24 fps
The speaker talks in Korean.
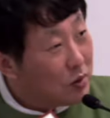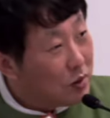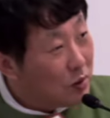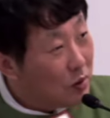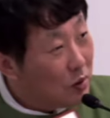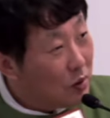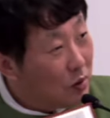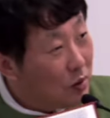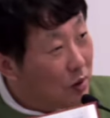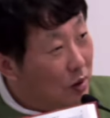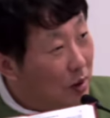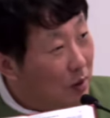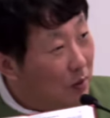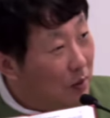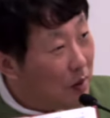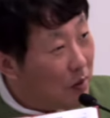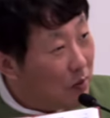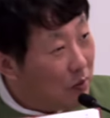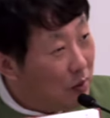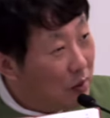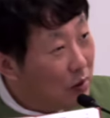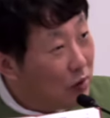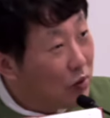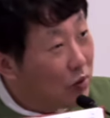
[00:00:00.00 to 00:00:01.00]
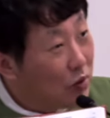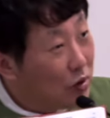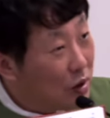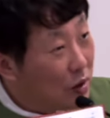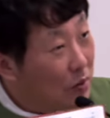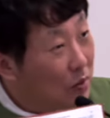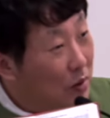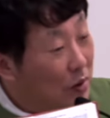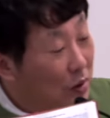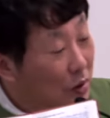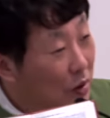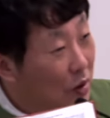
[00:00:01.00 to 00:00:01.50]
저도 이렇게 막 밑줄
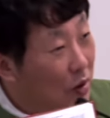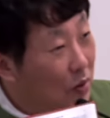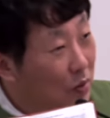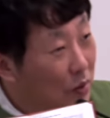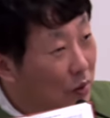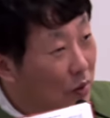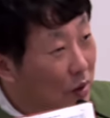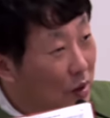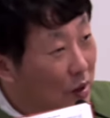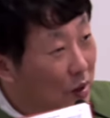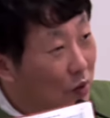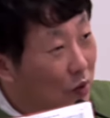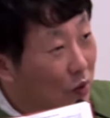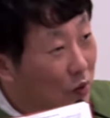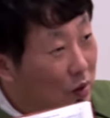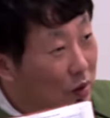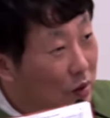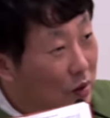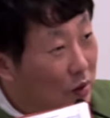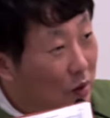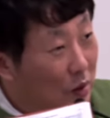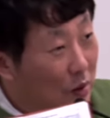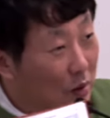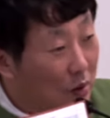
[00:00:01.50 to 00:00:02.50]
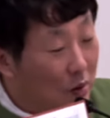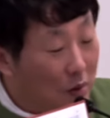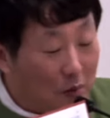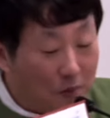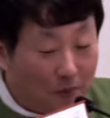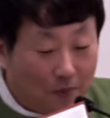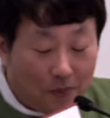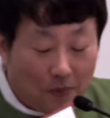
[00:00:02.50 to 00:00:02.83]
치면서 여러분들 읽고 있어요.